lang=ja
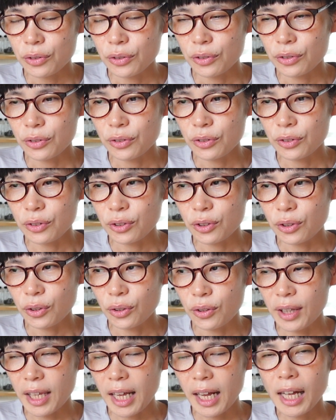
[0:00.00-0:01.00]
うん
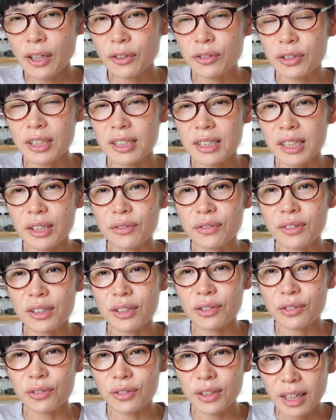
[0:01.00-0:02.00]
と長く来ちゃうんで
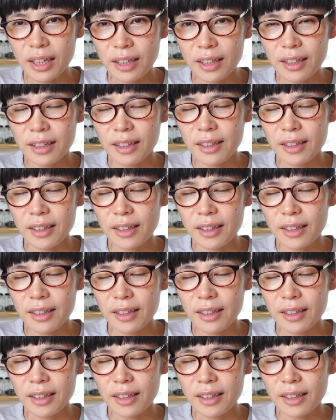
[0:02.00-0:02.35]
すよね。